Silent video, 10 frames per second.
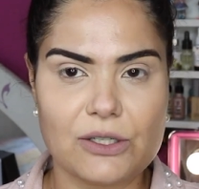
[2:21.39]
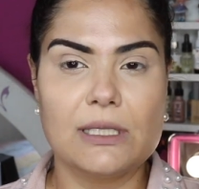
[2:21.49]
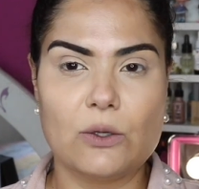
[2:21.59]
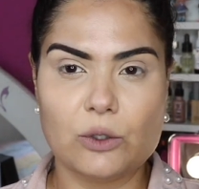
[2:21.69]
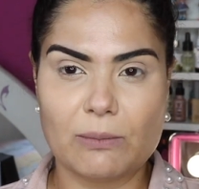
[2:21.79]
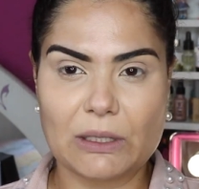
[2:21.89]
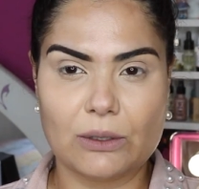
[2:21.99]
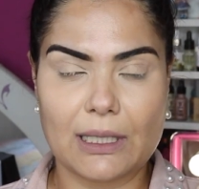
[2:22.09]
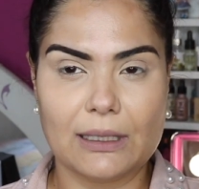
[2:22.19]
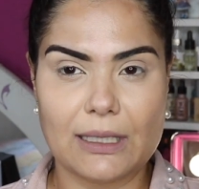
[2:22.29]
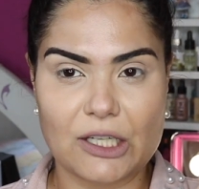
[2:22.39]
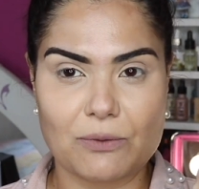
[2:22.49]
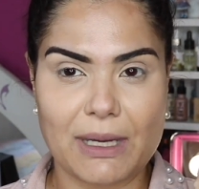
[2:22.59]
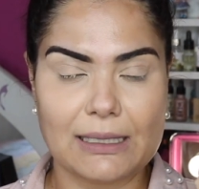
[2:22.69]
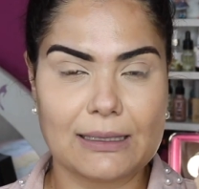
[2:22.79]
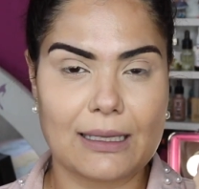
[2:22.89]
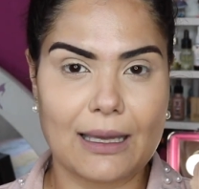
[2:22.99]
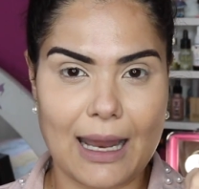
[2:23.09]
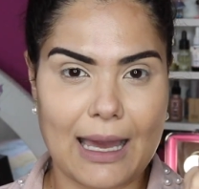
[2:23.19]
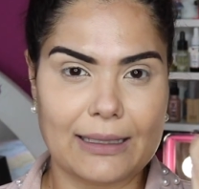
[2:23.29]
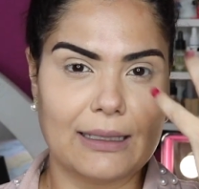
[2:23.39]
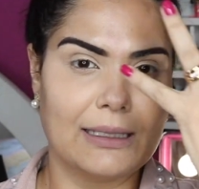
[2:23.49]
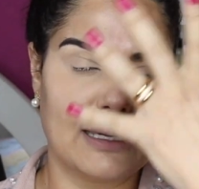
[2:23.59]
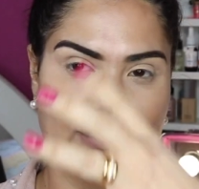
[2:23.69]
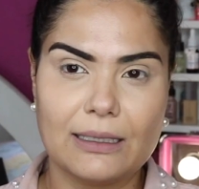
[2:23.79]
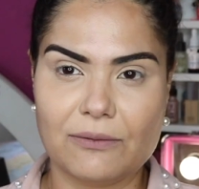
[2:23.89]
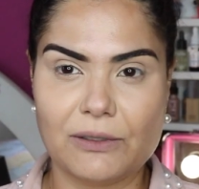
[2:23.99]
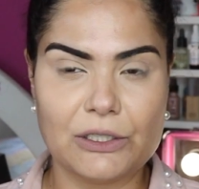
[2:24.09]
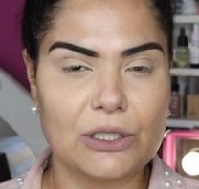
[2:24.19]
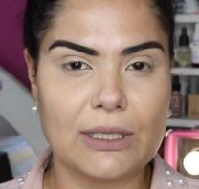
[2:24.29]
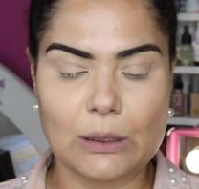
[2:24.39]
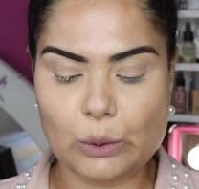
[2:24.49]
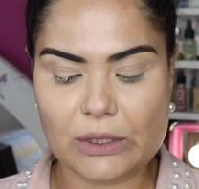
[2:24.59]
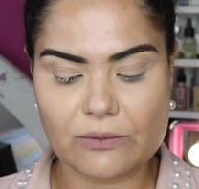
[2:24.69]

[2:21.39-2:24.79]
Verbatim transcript: se eu uso uma tonalidade mais clara e ainda refletir na luz,